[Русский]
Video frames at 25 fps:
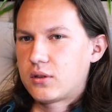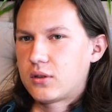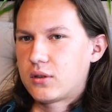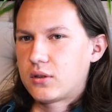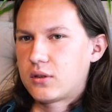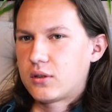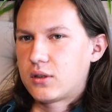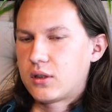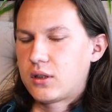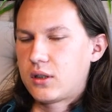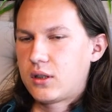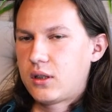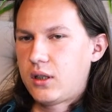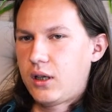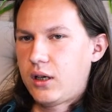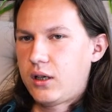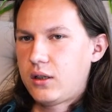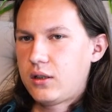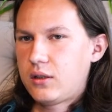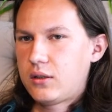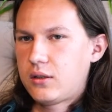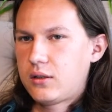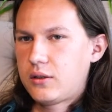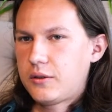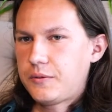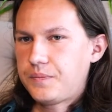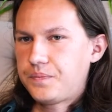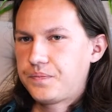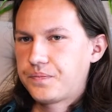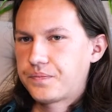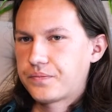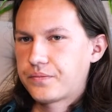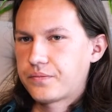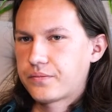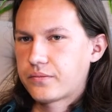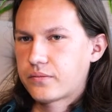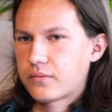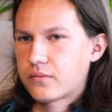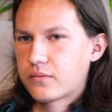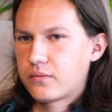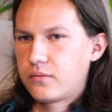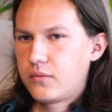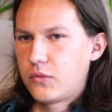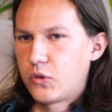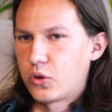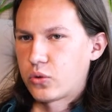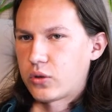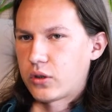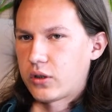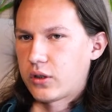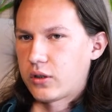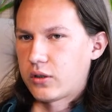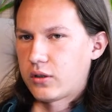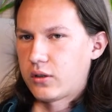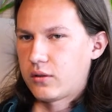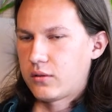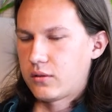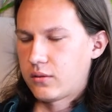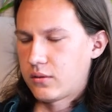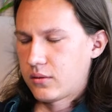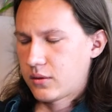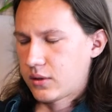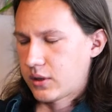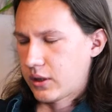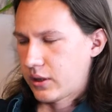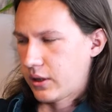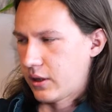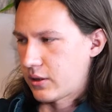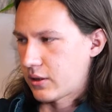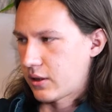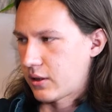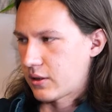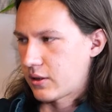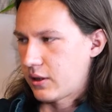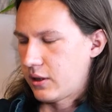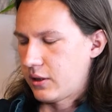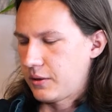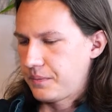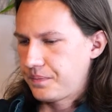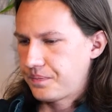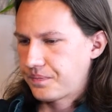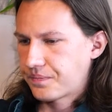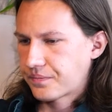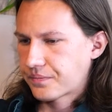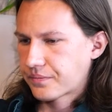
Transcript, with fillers: А так, ну, как я, как я сказал,